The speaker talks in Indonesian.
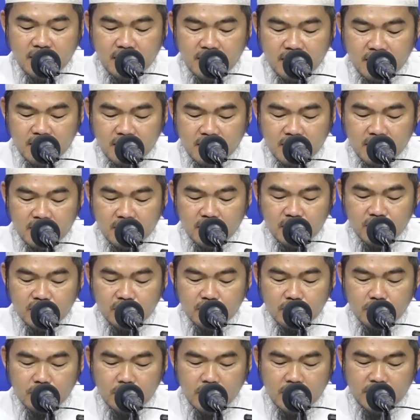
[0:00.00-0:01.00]
uh,
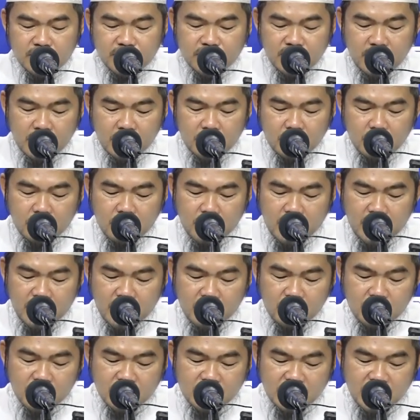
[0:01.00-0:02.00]
Rasulullah Shallallahu
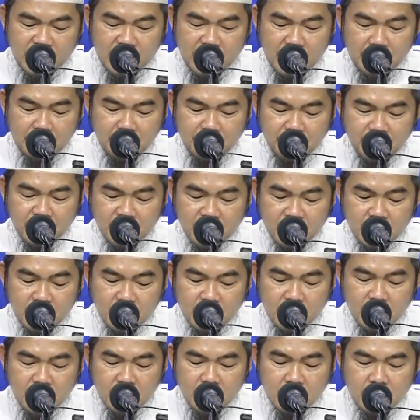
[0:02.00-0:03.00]
Alaihi Wasallam
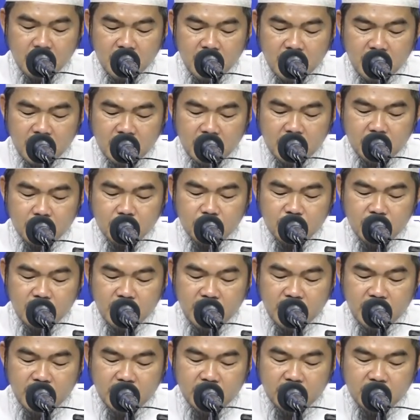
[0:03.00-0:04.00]
maka
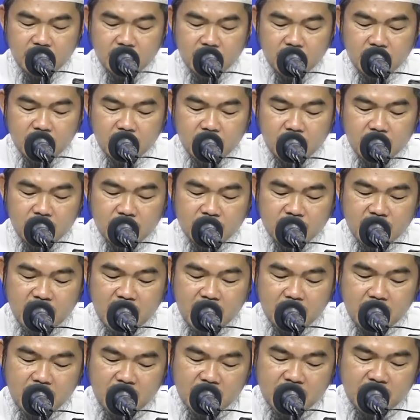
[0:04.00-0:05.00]
kemudian
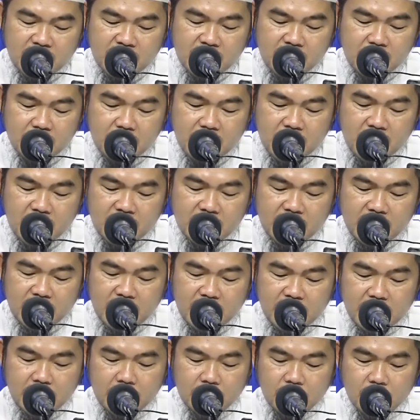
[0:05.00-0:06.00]
sahabat tadi
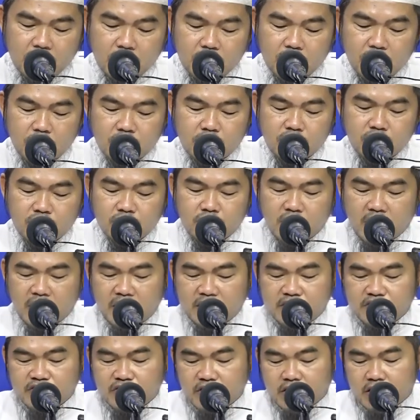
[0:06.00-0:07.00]
mengatakan kultu
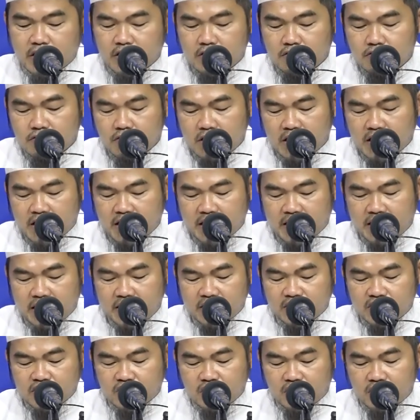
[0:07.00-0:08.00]

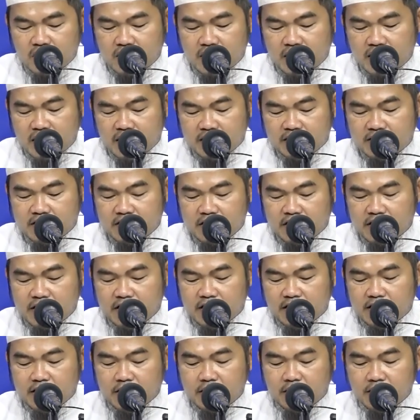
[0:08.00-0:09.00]
aj'alulaka
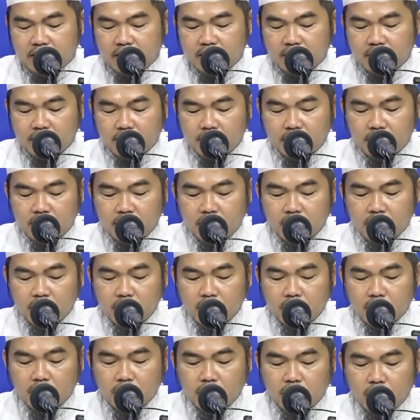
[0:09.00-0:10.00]
solati
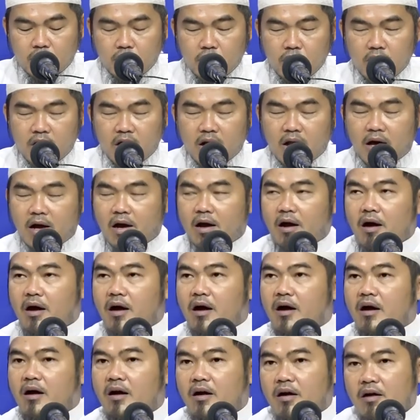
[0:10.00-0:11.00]

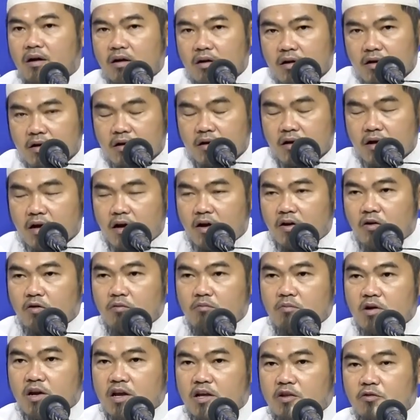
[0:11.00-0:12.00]
kullaha
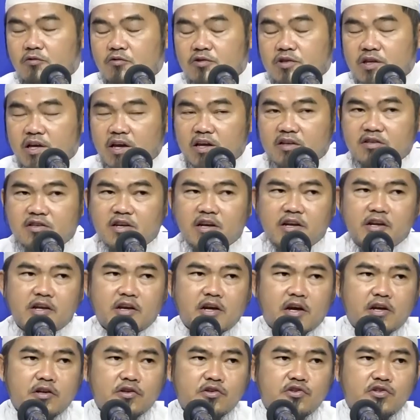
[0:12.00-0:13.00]
kalau begitu saya
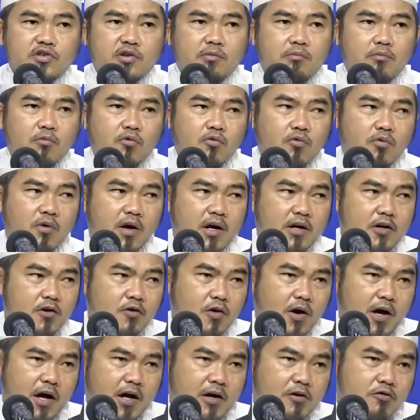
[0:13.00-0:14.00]
jadikan semua
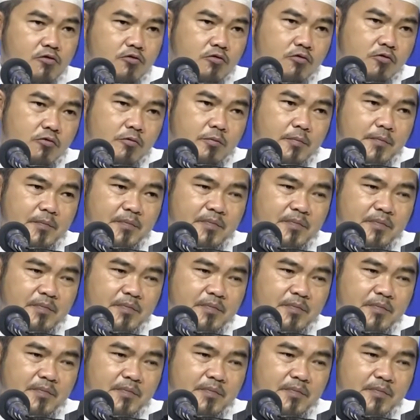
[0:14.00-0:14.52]
doaku